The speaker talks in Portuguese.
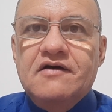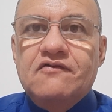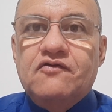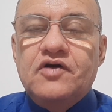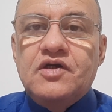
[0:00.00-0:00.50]

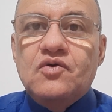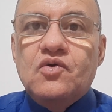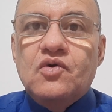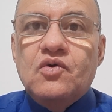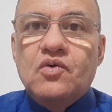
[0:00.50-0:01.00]
foi
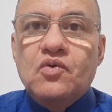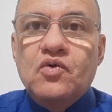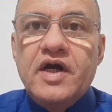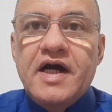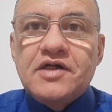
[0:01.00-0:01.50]
o
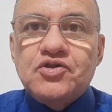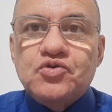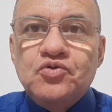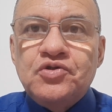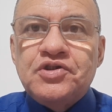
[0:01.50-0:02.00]

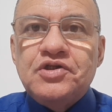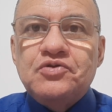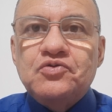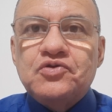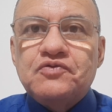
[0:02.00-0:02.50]
reajuste
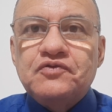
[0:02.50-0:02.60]
dos